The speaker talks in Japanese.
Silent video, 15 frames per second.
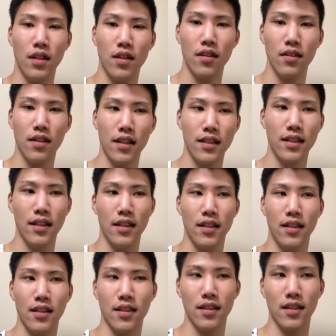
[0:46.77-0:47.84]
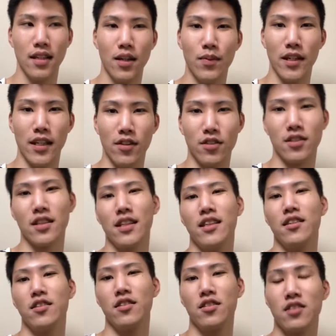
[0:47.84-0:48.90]
大抵カメラを使
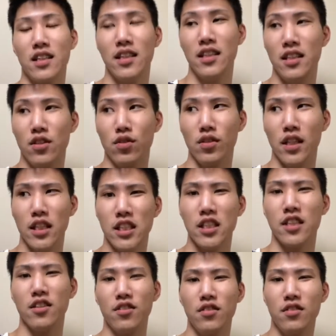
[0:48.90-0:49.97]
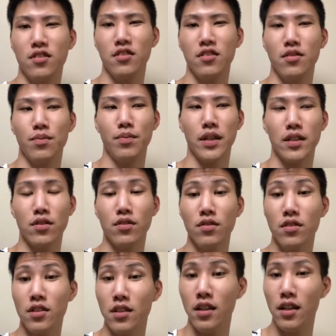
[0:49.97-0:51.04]
使いこなしてるパソコンを
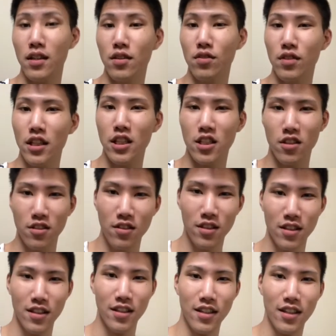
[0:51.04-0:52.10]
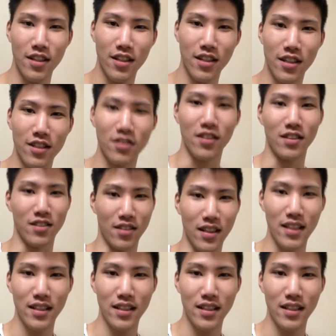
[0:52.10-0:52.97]
使いこなしてる人なんですよね